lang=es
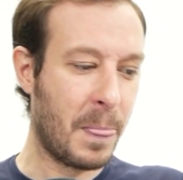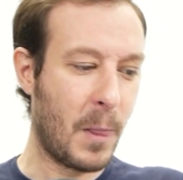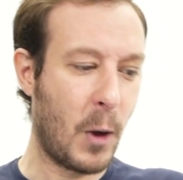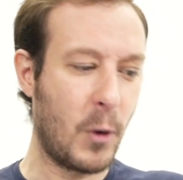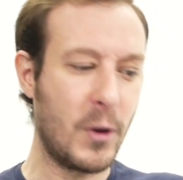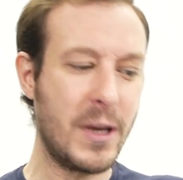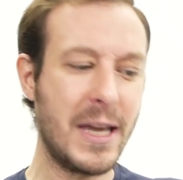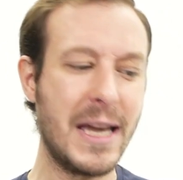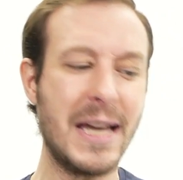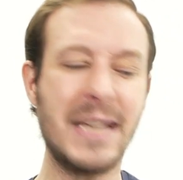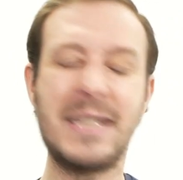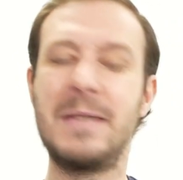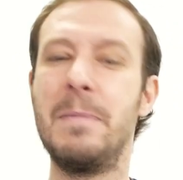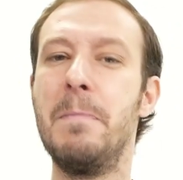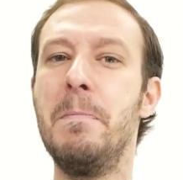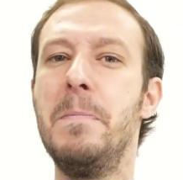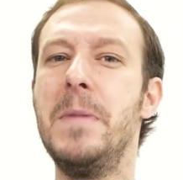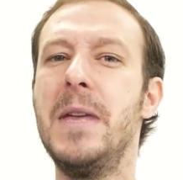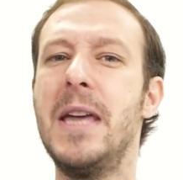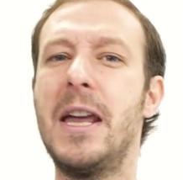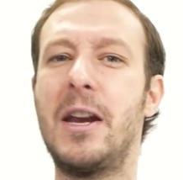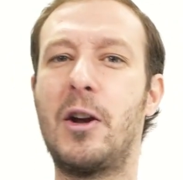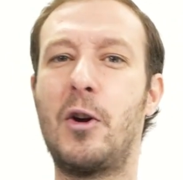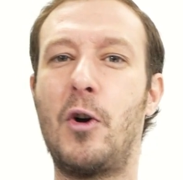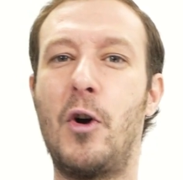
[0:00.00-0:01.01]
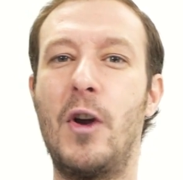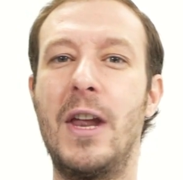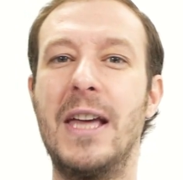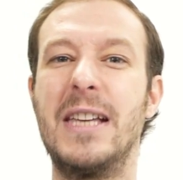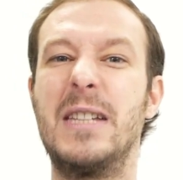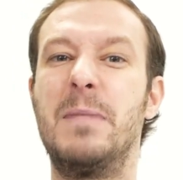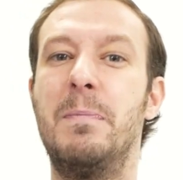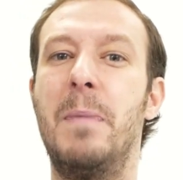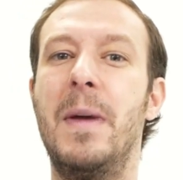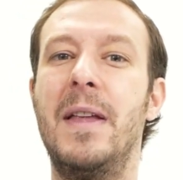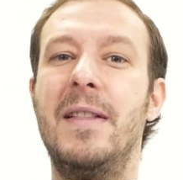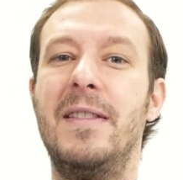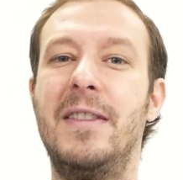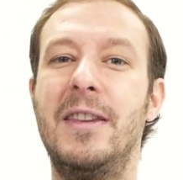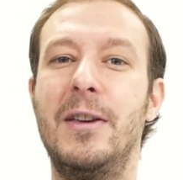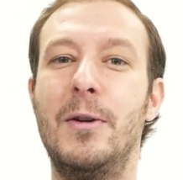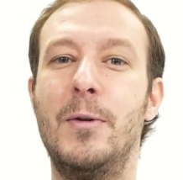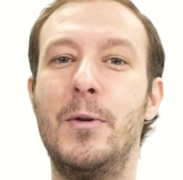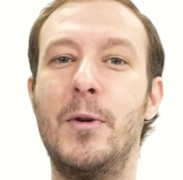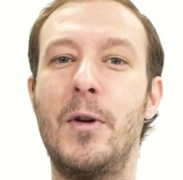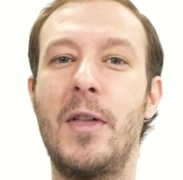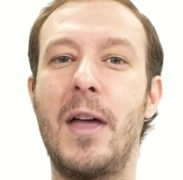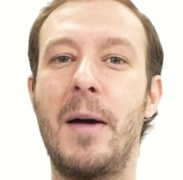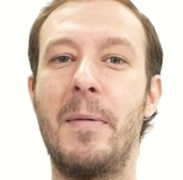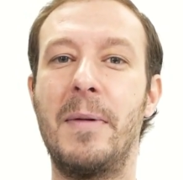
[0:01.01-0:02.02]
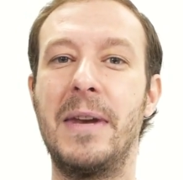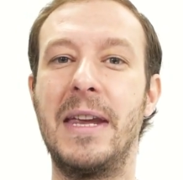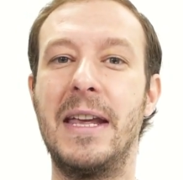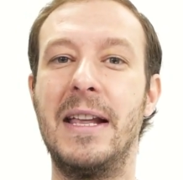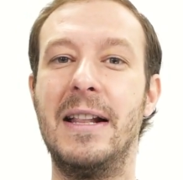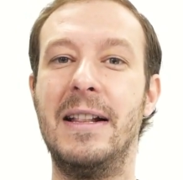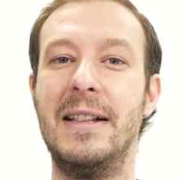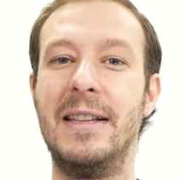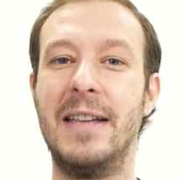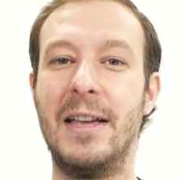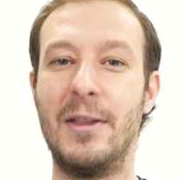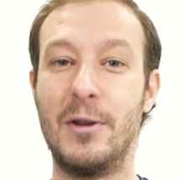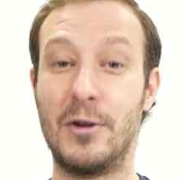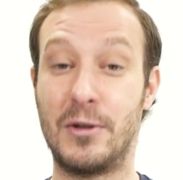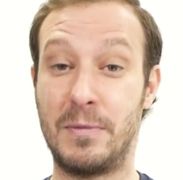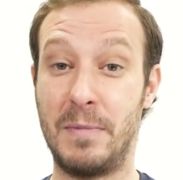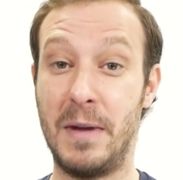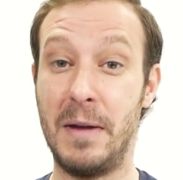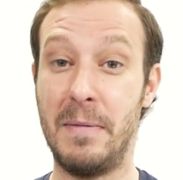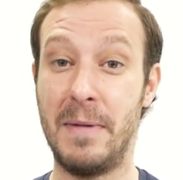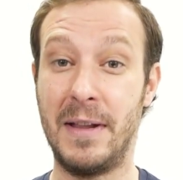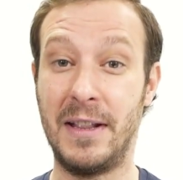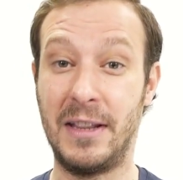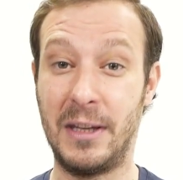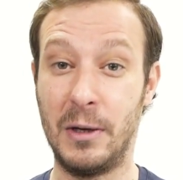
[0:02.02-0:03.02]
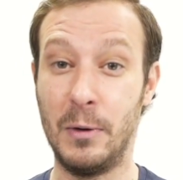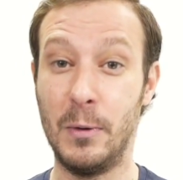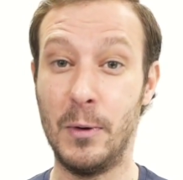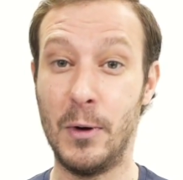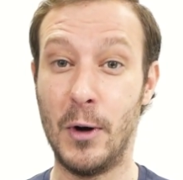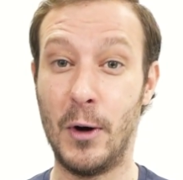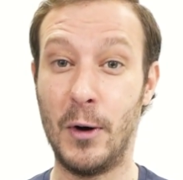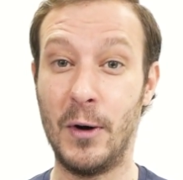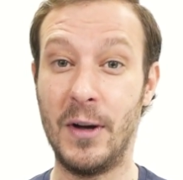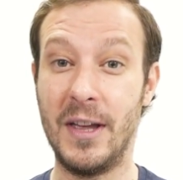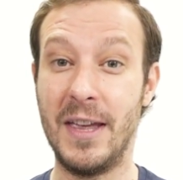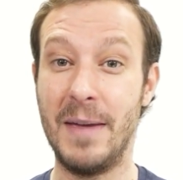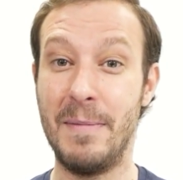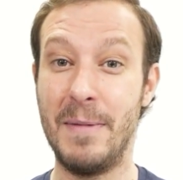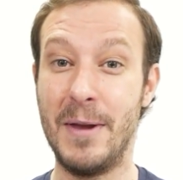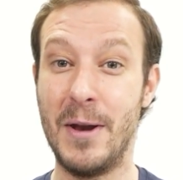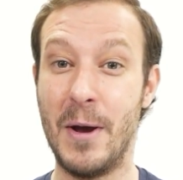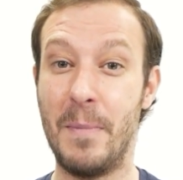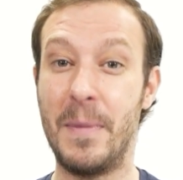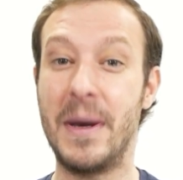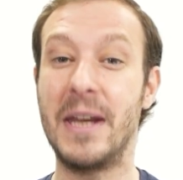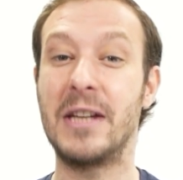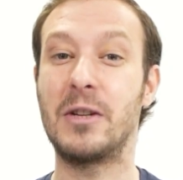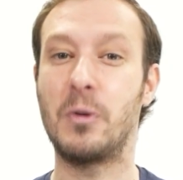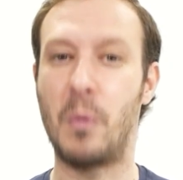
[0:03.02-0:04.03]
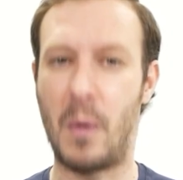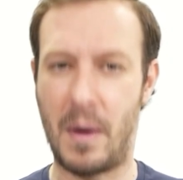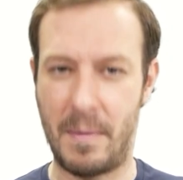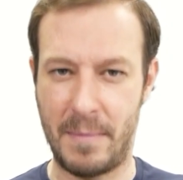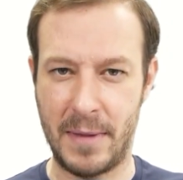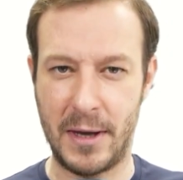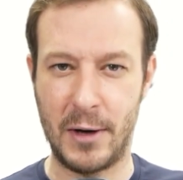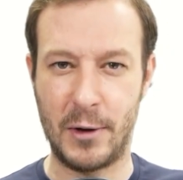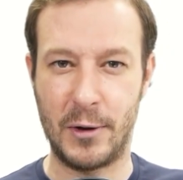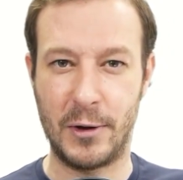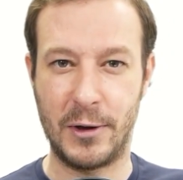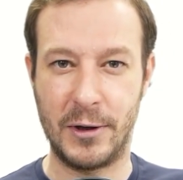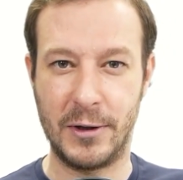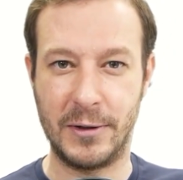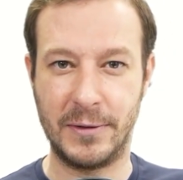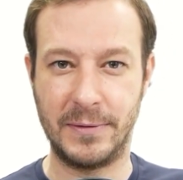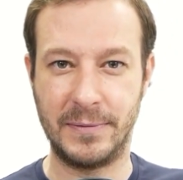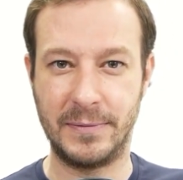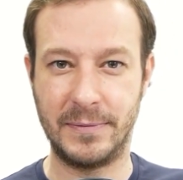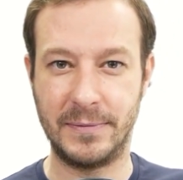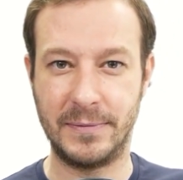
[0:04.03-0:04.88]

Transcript: Hoy es miércoles 21 de abril de 2021 y mi nombre es Juan Merodio.